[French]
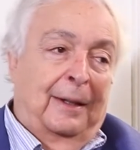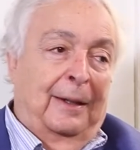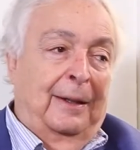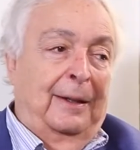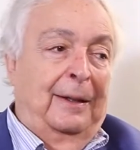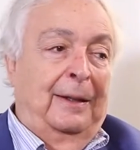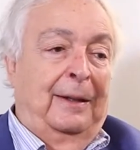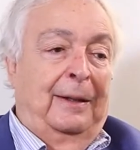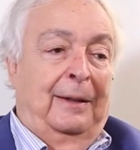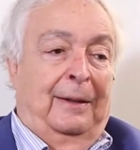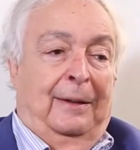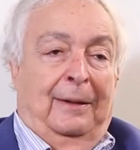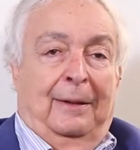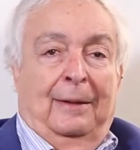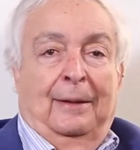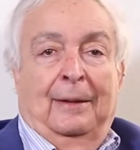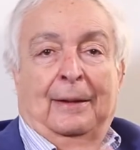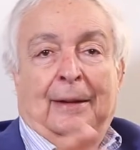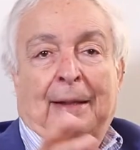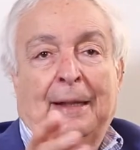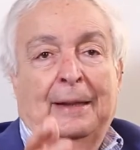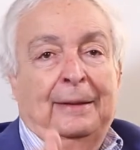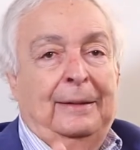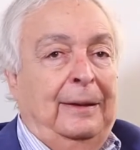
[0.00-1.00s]
Et
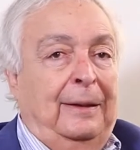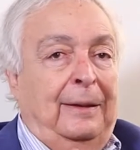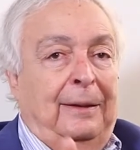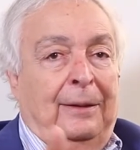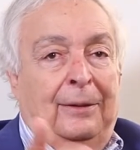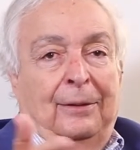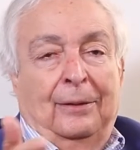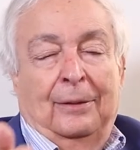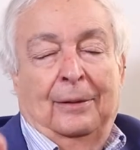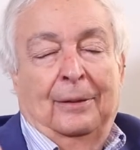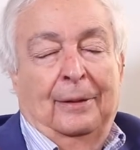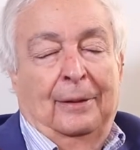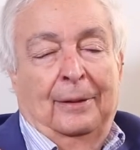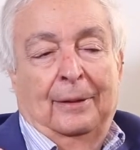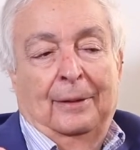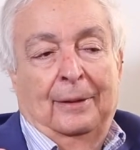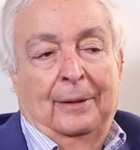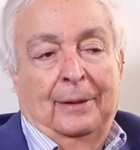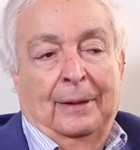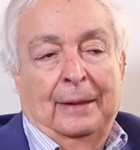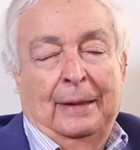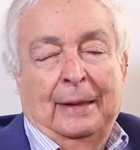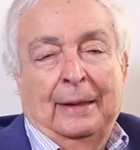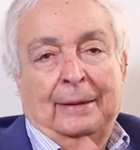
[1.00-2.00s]
l'un des,
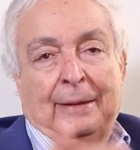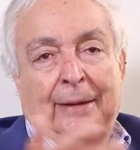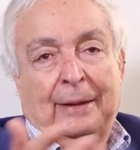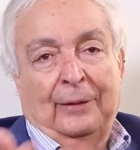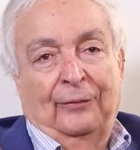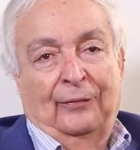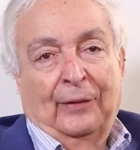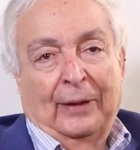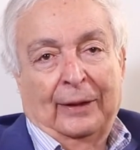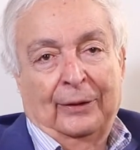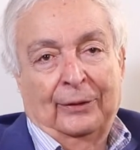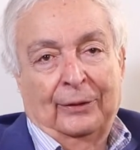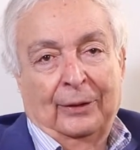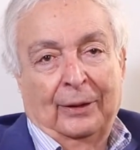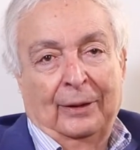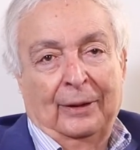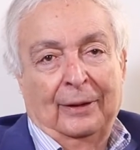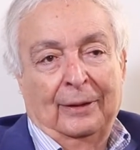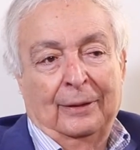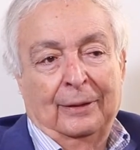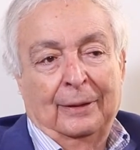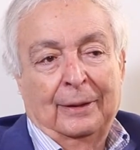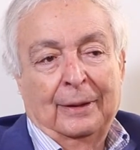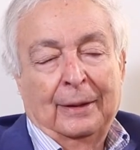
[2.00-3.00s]
l'un des
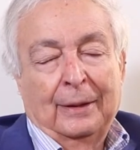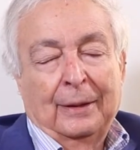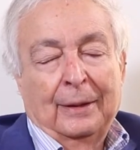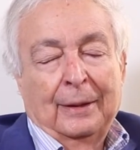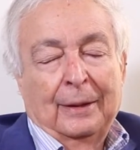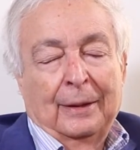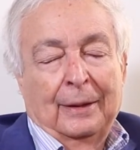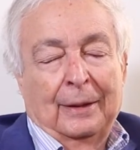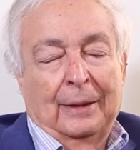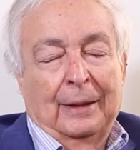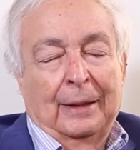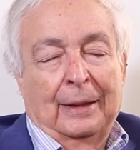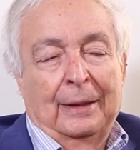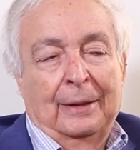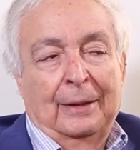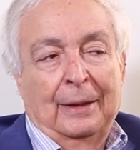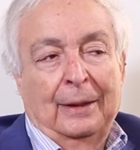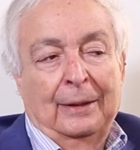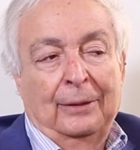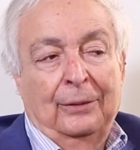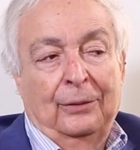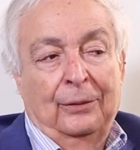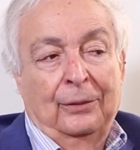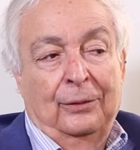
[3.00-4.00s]
facteurs,
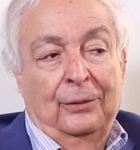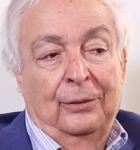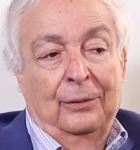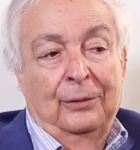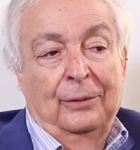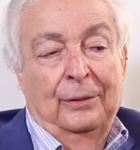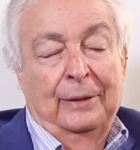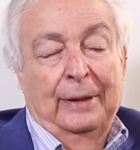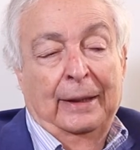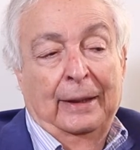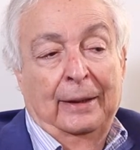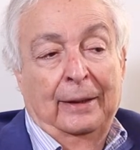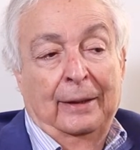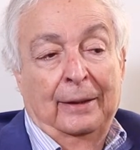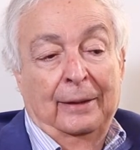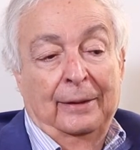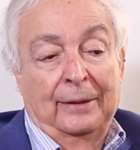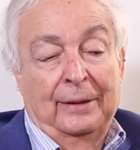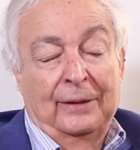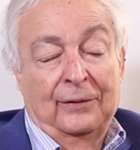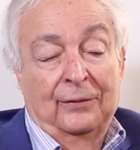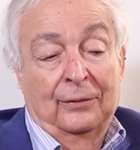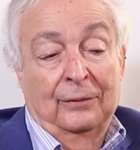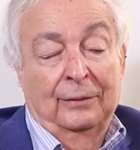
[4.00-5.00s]
l'un des,
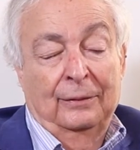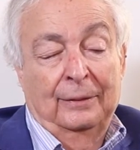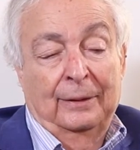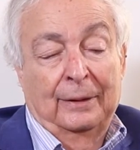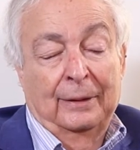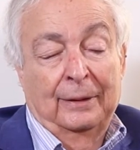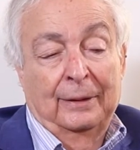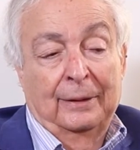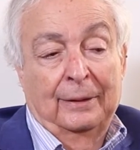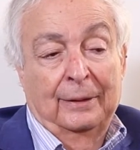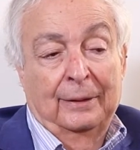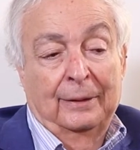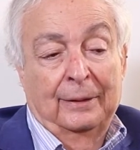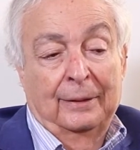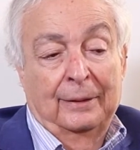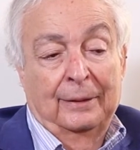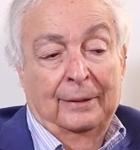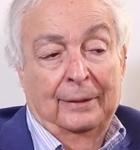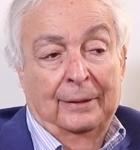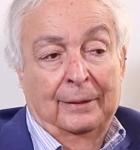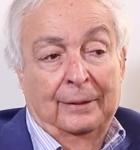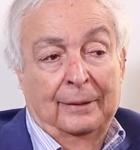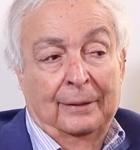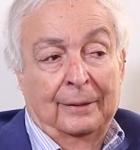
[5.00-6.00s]
disons, des,
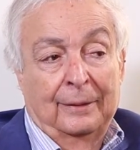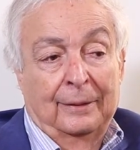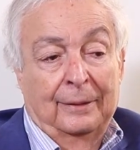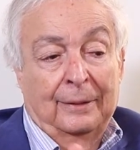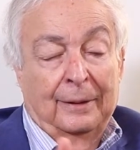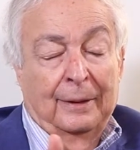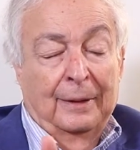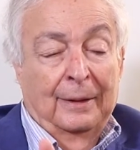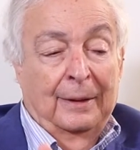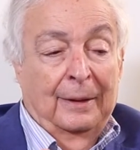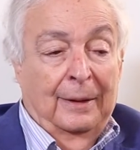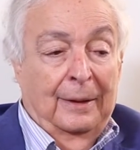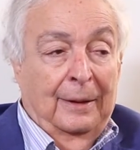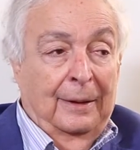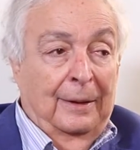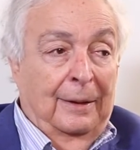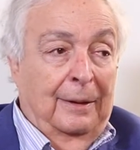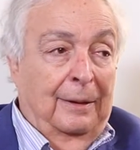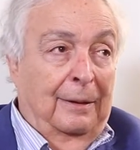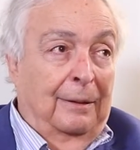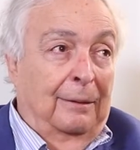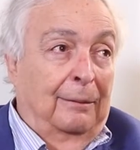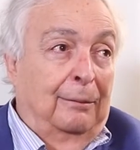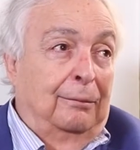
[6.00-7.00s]
euh,
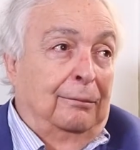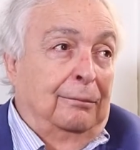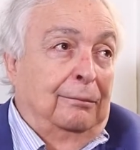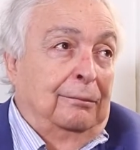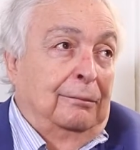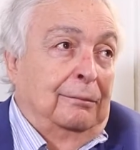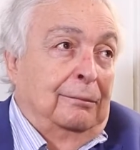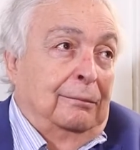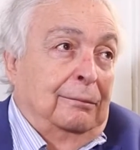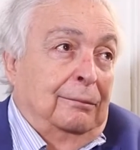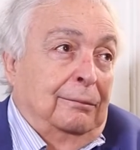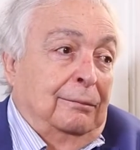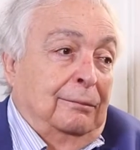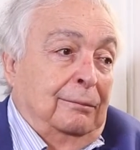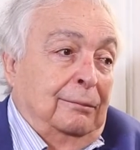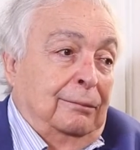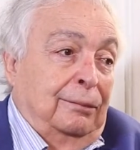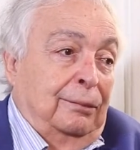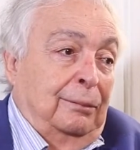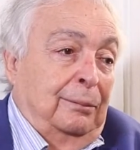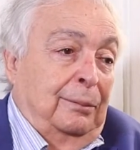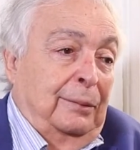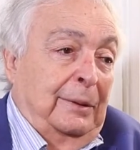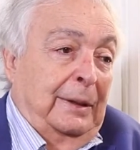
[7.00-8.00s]
euh,
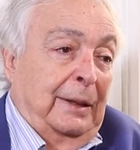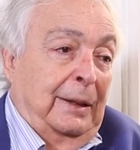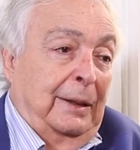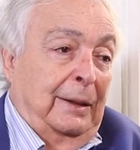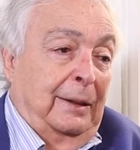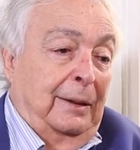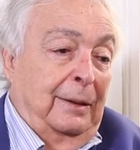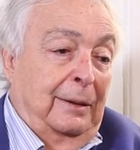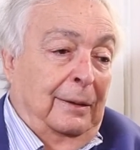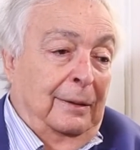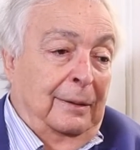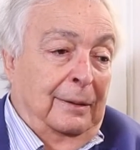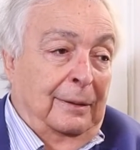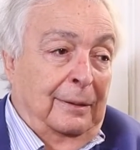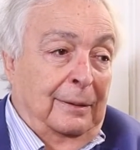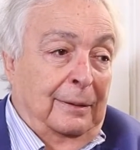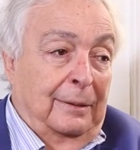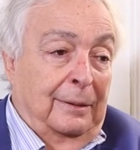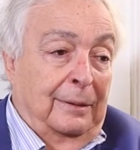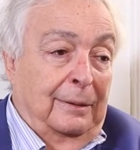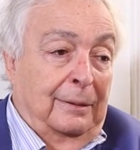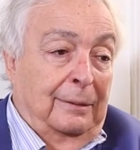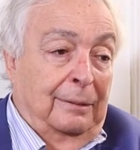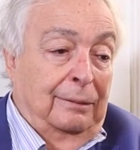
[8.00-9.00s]
des
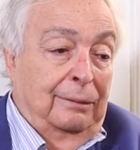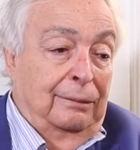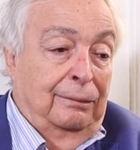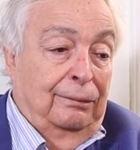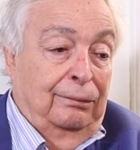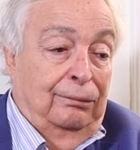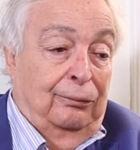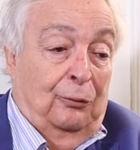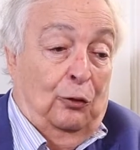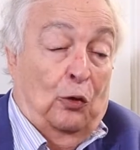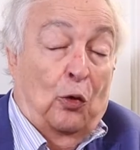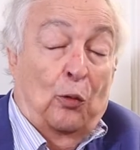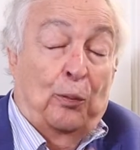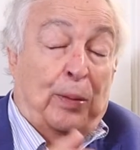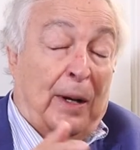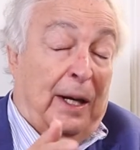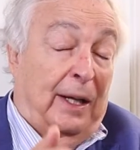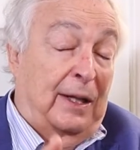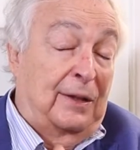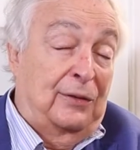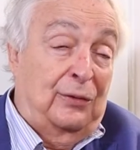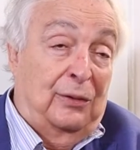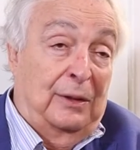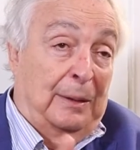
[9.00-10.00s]
euh,
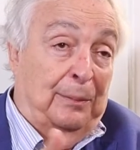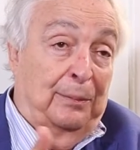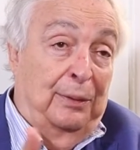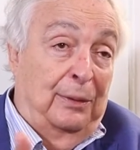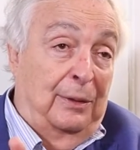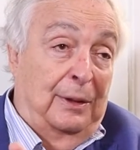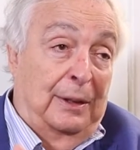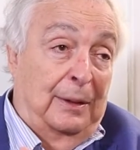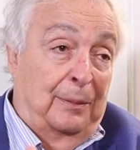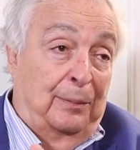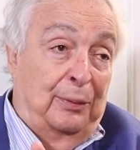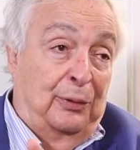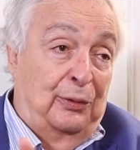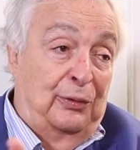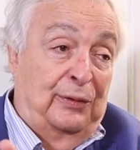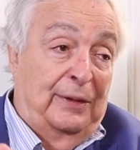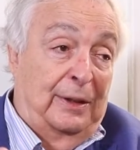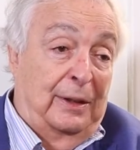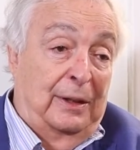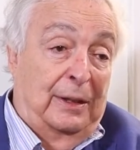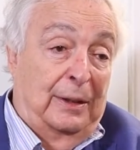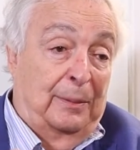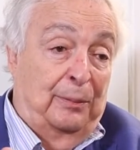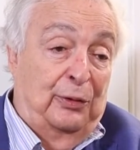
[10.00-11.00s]
comparaisons
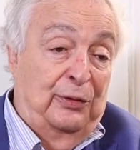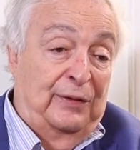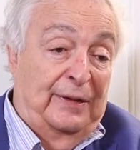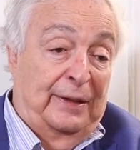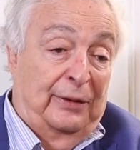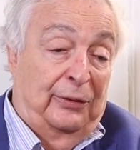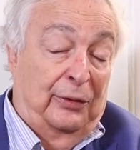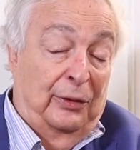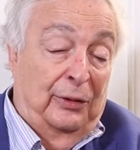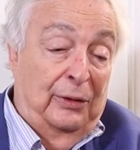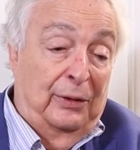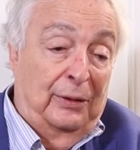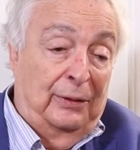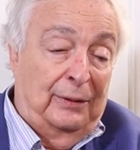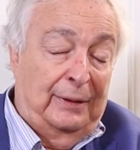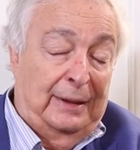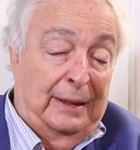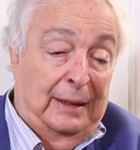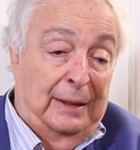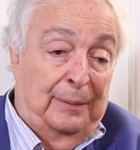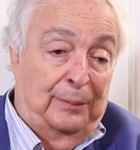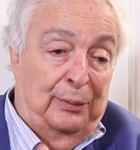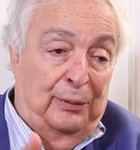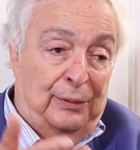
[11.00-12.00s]
plus, les plus étonnantes
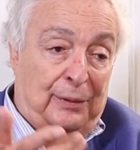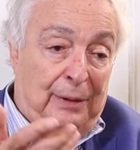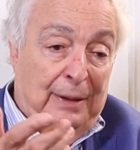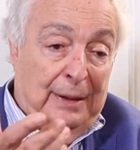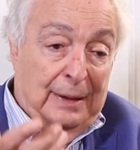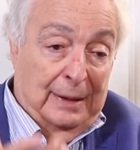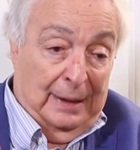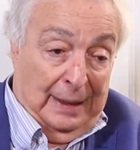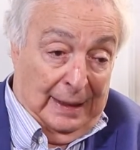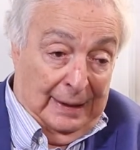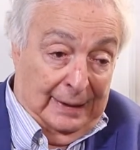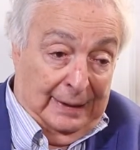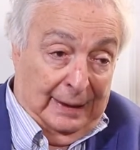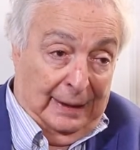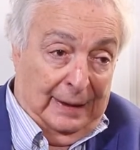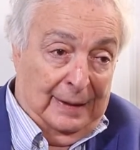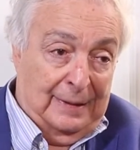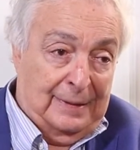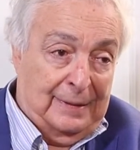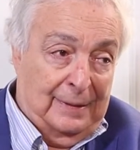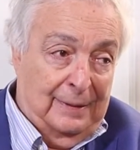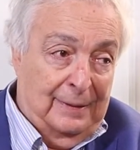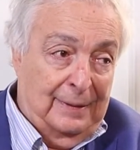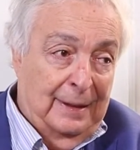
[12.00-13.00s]
et les plus
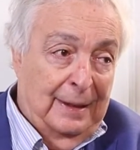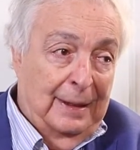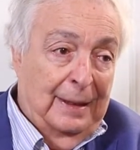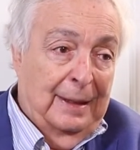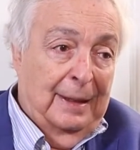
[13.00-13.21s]
intéressantes,